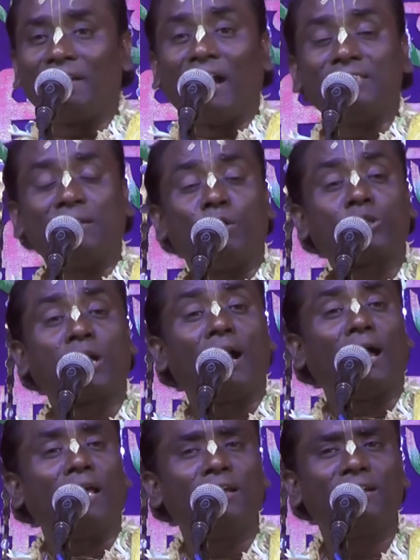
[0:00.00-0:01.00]

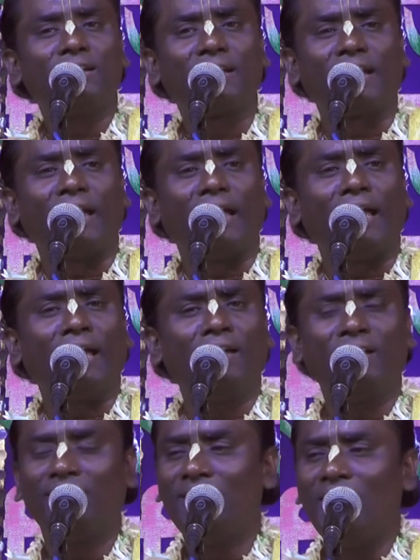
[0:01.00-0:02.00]
রাজামশাই কে
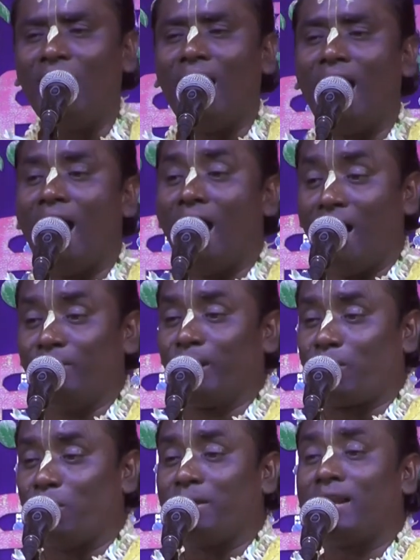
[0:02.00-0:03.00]
আমি
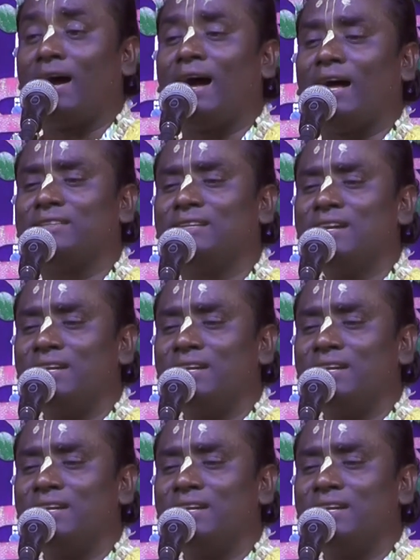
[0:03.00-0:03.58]
কবিরাজ